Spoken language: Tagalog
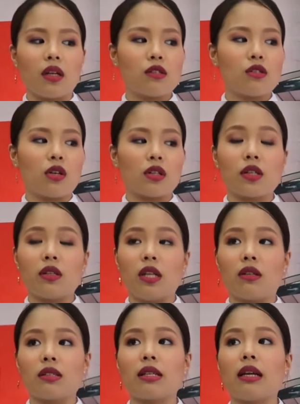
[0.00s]
instruction
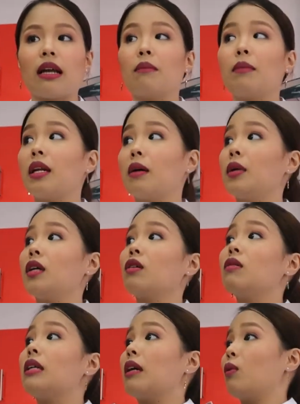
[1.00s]
dito is kailangan malamig
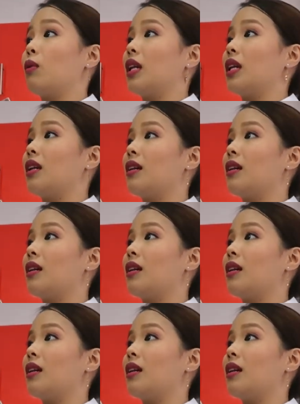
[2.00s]
yung liquid.